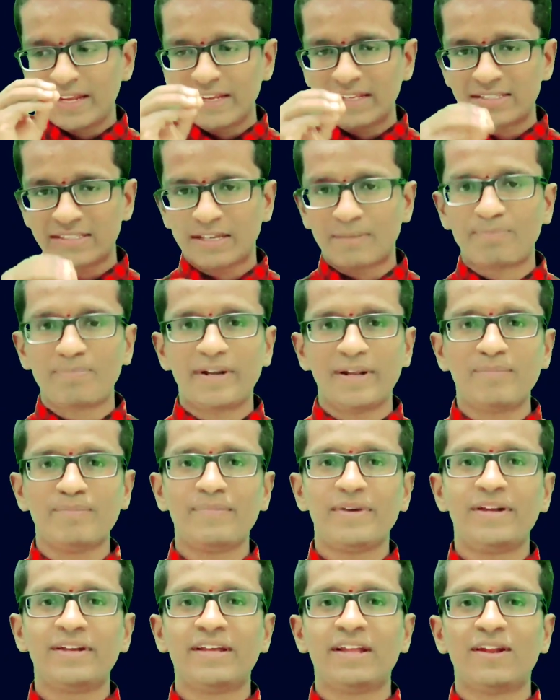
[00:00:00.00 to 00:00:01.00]
ఈ
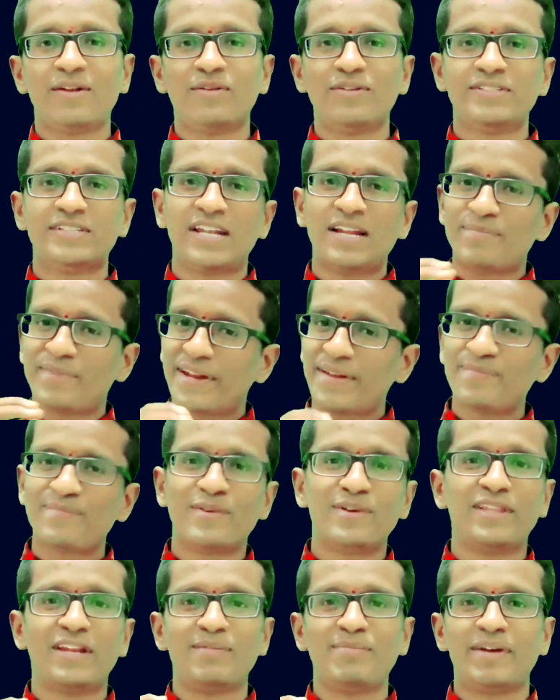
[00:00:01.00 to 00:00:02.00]
సెప్టెంబర్ నెల నుంచి మనం
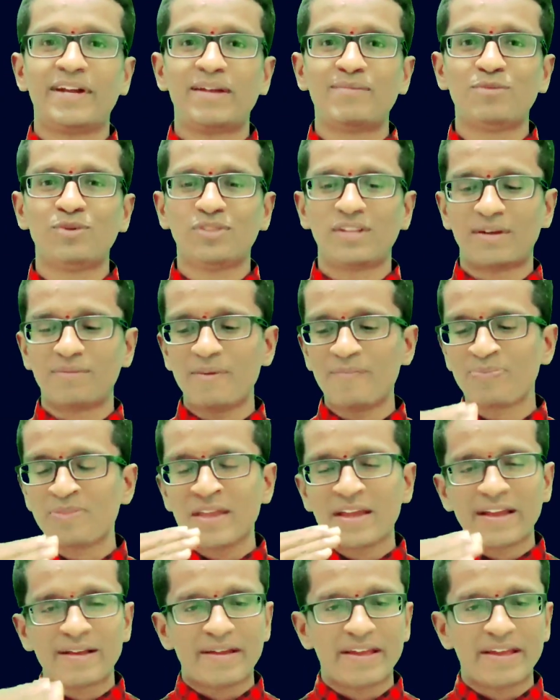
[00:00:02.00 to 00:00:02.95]
మొదలు పెట్టబోతున్నాము